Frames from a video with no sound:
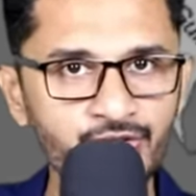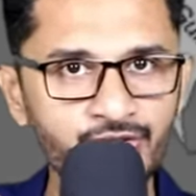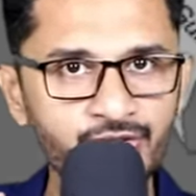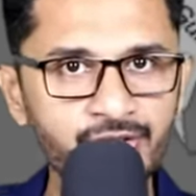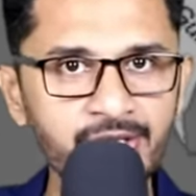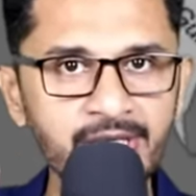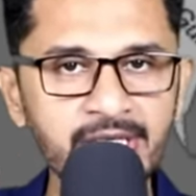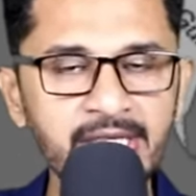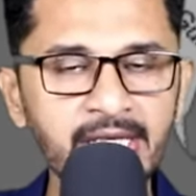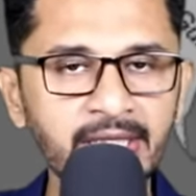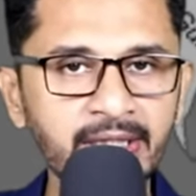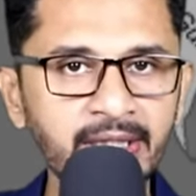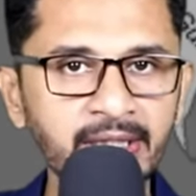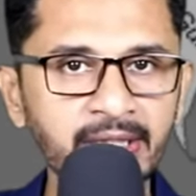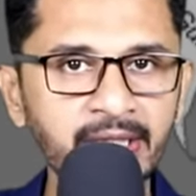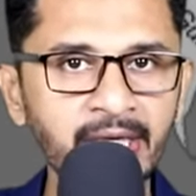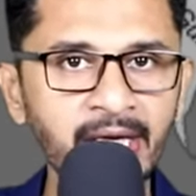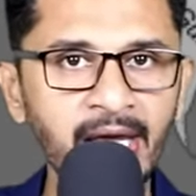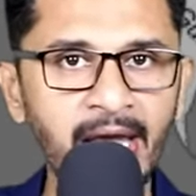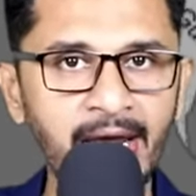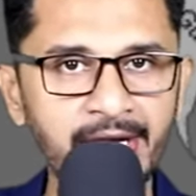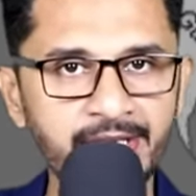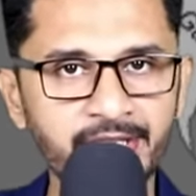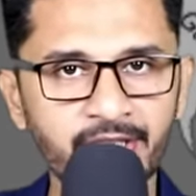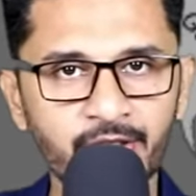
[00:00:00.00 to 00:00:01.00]
সিরিয়া থেকে
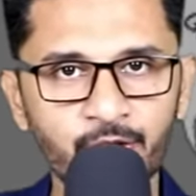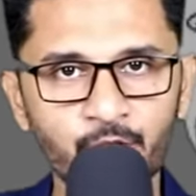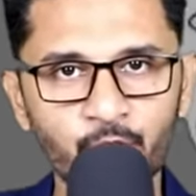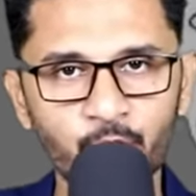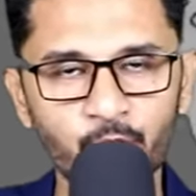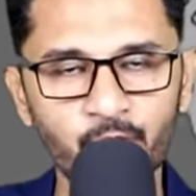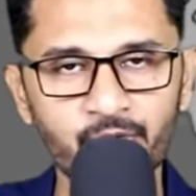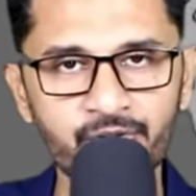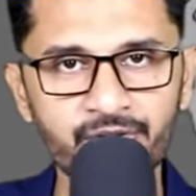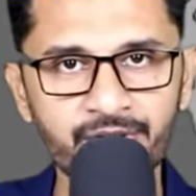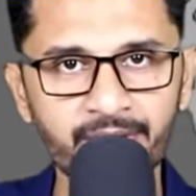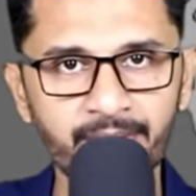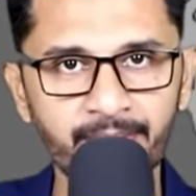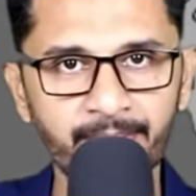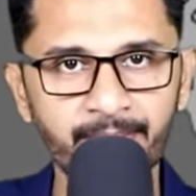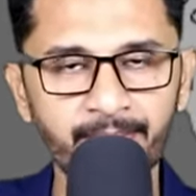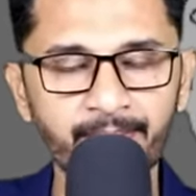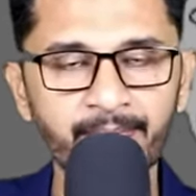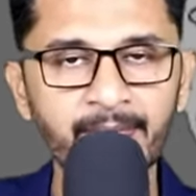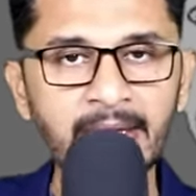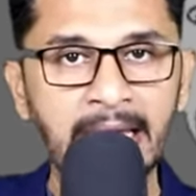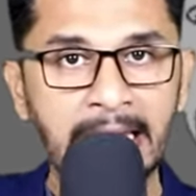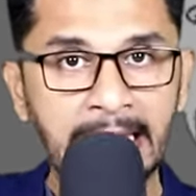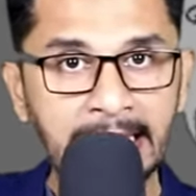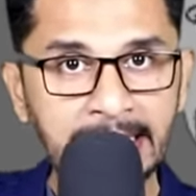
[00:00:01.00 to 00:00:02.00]
অ্যাটাক চলছে
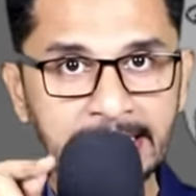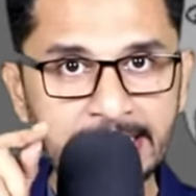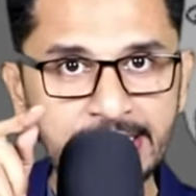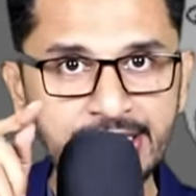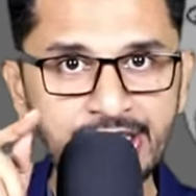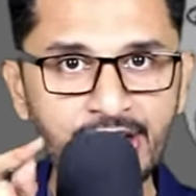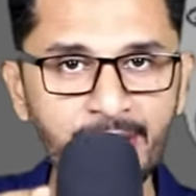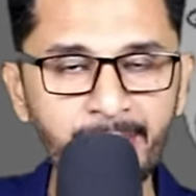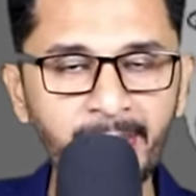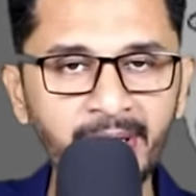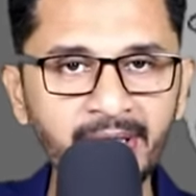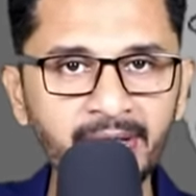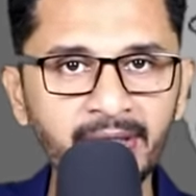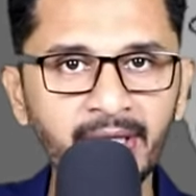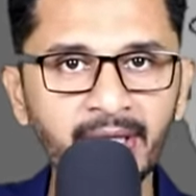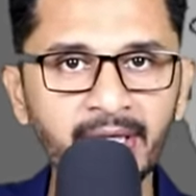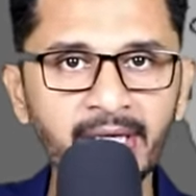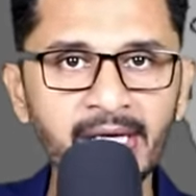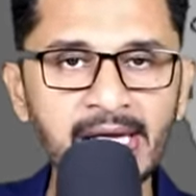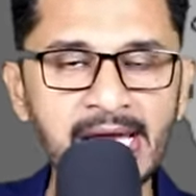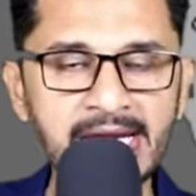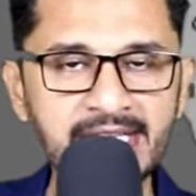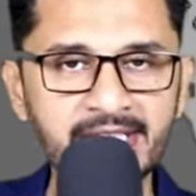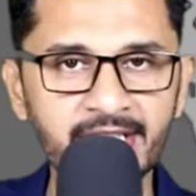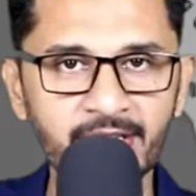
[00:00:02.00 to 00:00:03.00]
ইয়েমেন
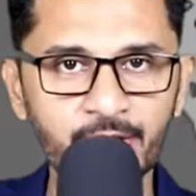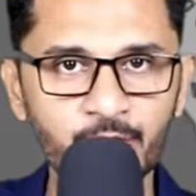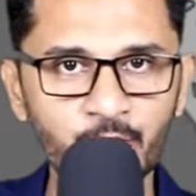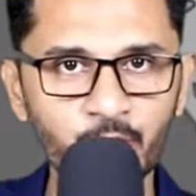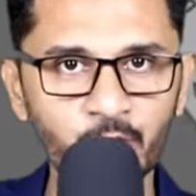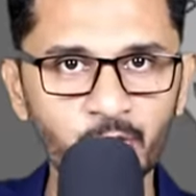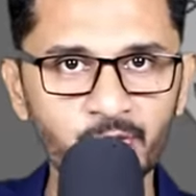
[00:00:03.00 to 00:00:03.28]
থেকে অ্যাটাক